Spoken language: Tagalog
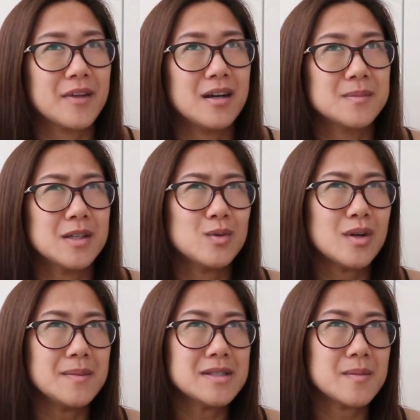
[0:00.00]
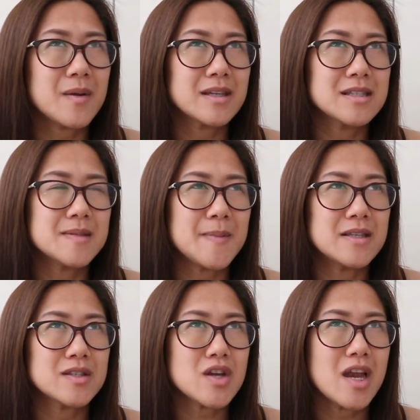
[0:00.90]
Um, nandun kami sa Marks and
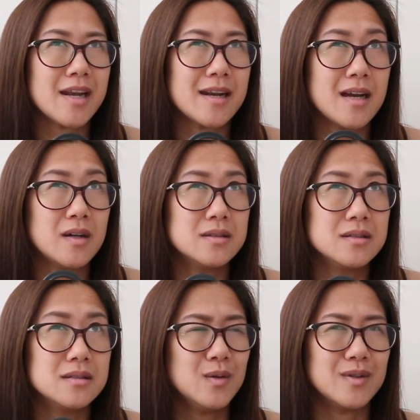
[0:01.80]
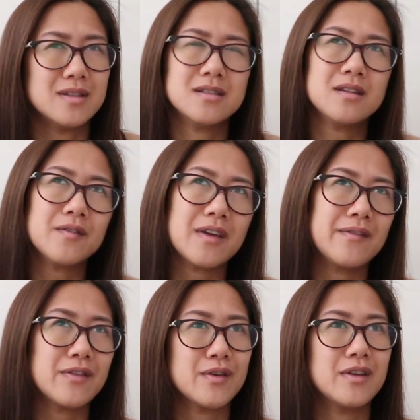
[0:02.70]
Spencer around, no, it's not
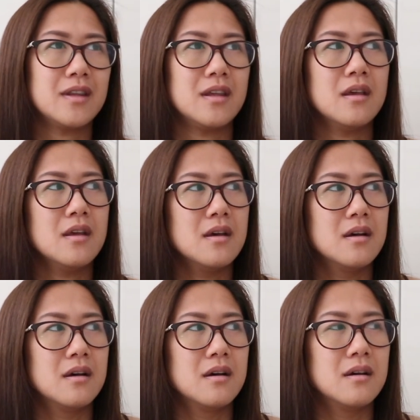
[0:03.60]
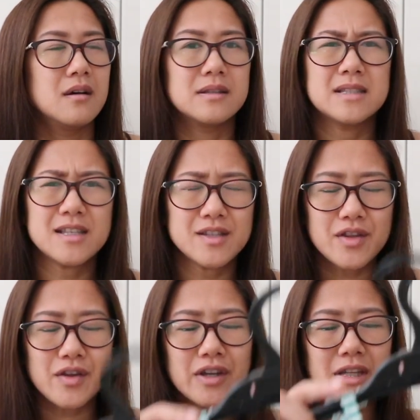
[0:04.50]
5.30.
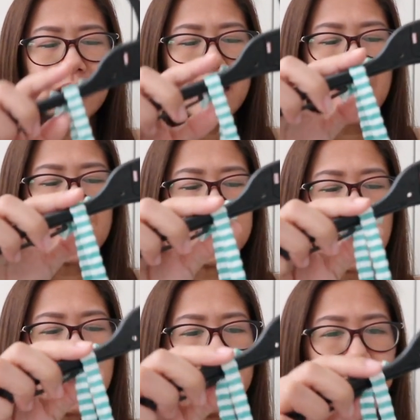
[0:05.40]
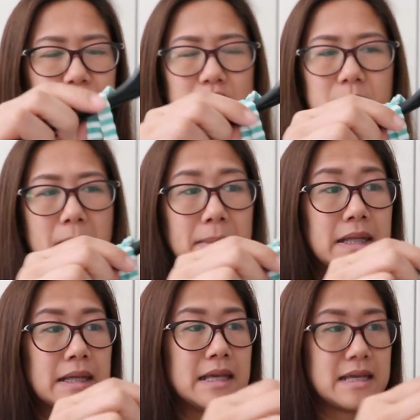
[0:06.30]
6.30 niya yata. So,
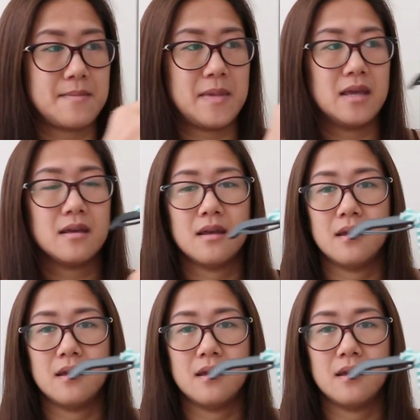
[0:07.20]
nagmamadali kami.